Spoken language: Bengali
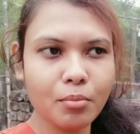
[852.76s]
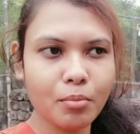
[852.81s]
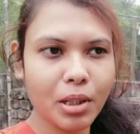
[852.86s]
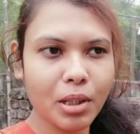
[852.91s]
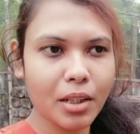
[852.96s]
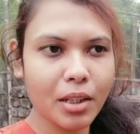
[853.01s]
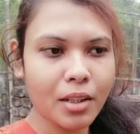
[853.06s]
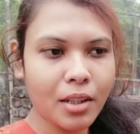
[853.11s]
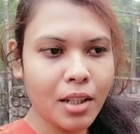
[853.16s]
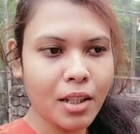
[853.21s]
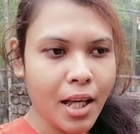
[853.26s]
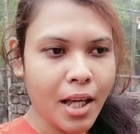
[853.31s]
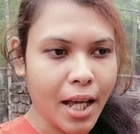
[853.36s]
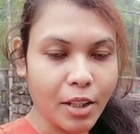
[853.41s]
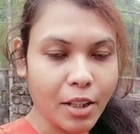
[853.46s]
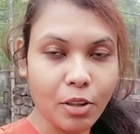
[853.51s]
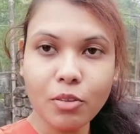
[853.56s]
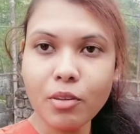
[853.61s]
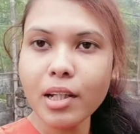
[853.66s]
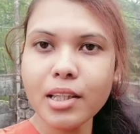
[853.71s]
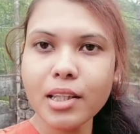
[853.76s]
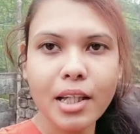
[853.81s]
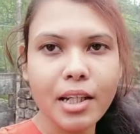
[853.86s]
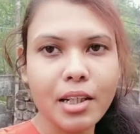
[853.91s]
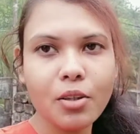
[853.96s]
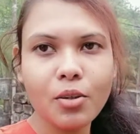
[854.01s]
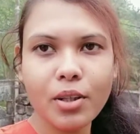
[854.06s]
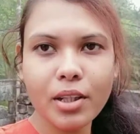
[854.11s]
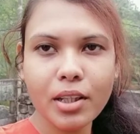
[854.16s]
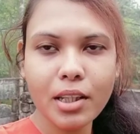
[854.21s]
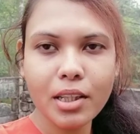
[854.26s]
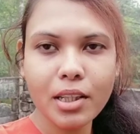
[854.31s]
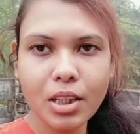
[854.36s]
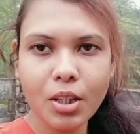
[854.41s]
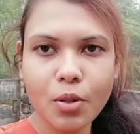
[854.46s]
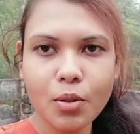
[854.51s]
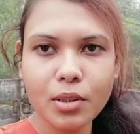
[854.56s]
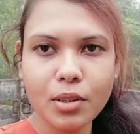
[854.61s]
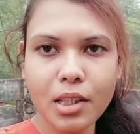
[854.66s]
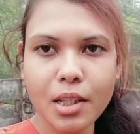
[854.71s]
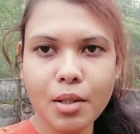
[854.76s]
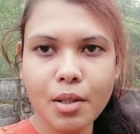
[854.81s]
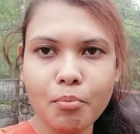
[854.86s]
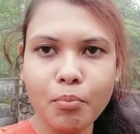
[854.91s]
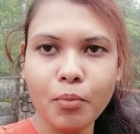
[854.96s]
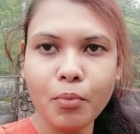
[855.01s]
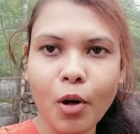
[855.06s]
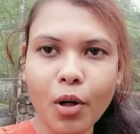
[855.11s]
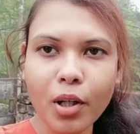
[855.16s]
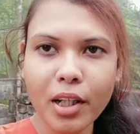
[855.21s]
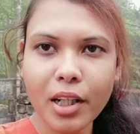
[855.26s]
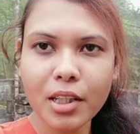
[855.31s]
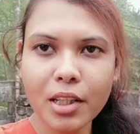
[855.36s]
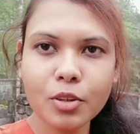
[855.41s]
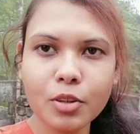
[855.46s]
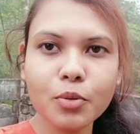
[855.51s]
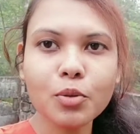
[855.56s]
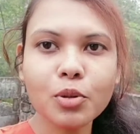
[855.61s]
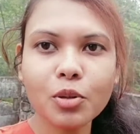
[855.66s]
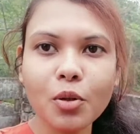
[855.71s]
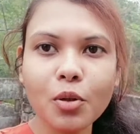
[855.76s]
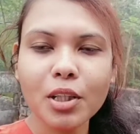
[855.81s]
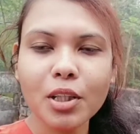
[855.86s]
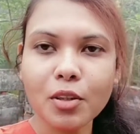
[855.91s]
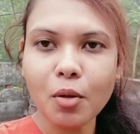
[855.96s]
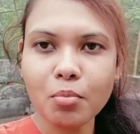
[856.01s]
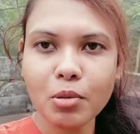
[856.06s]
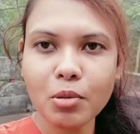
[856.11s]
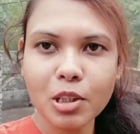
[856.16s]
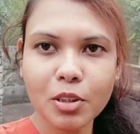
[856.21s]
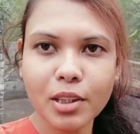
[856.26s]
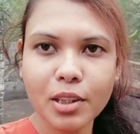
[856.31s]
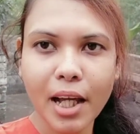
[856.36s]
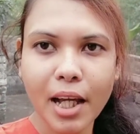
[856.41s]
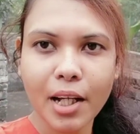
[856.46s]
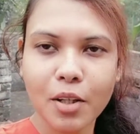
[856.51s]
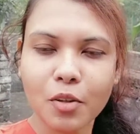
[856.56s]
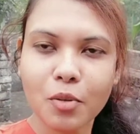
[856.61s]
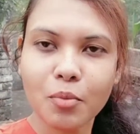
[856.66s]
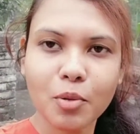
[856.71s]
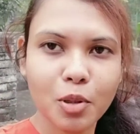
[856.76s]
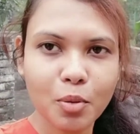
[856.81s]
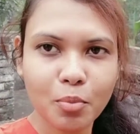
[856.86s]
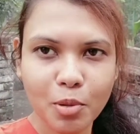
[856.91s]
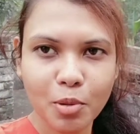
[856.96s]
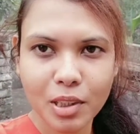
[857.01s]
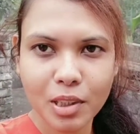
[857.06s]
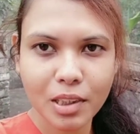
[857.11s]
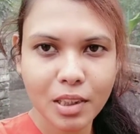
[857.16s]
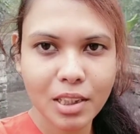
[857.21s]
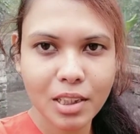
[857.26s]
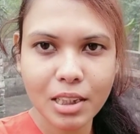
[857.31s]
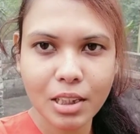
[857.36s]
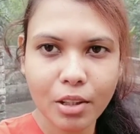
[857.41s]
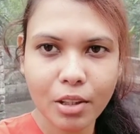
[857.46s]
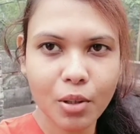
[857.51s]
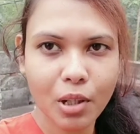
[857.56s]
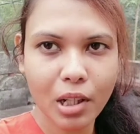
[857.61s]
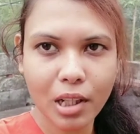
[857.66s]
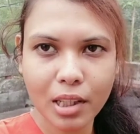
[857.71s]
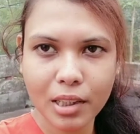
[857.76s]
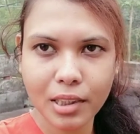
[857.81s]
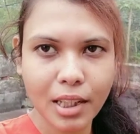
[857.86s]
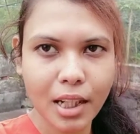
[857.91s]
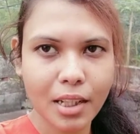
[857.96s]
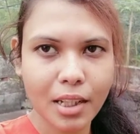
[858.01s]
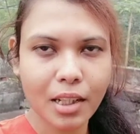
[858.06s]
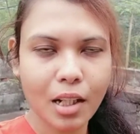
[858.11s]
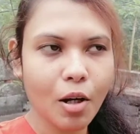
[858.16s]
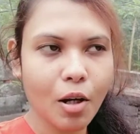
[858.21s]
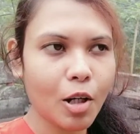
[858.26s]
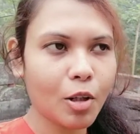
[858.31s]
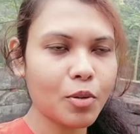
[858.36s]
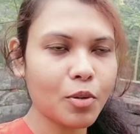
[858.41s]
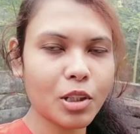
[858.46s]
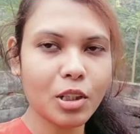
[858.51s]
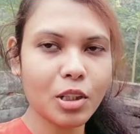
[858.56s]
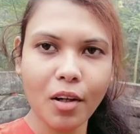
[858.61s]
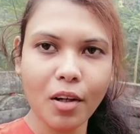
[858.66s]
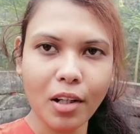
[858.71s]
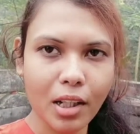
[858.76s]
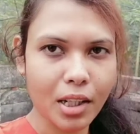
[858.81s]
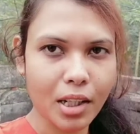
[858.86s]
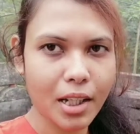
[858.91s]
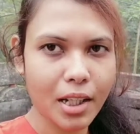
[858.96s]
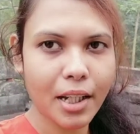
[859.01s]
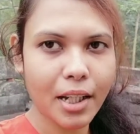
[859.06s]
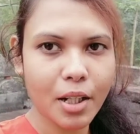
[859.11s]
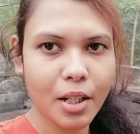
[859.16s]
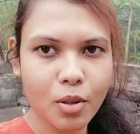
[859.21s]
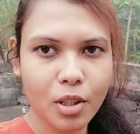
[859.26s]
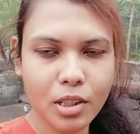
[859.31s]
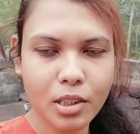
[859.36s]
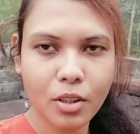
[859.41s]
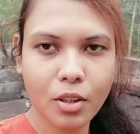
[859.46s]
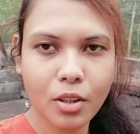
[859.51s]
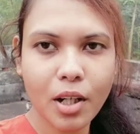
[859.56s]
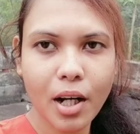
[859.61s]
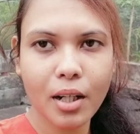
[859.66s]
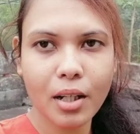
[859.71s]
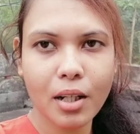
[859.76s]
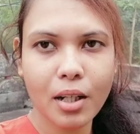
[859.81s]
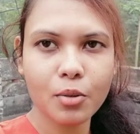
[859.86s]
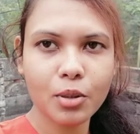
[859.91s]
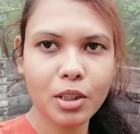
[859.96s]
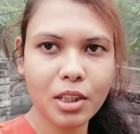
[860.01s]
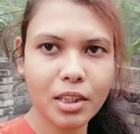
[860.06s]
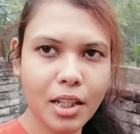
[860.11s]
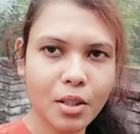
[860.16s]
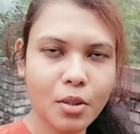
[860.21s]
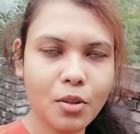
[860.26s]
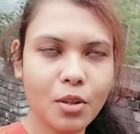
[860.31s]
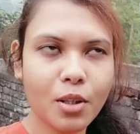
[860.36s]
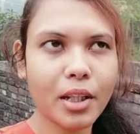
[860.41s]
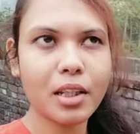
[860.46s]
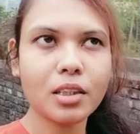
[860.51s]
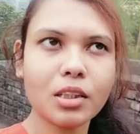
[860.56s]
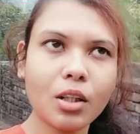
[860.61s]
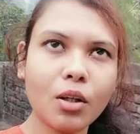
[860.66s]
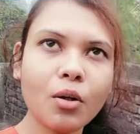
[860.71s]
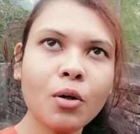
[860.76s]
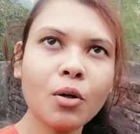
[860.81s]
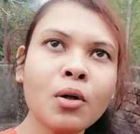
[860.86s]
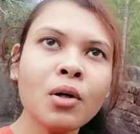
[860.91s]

মানে এতটাই দেরি হয়ে গিয়েছিল যে ব্লগটায় শ্যুট করে সব কিছু দেখানোর মতো পরিস্থিতি ছিল না স্নান খাওয়া করতে অনেকটাই লেট হয়েছিল রান্না হতে দেরি হয়ে গিয়েছিল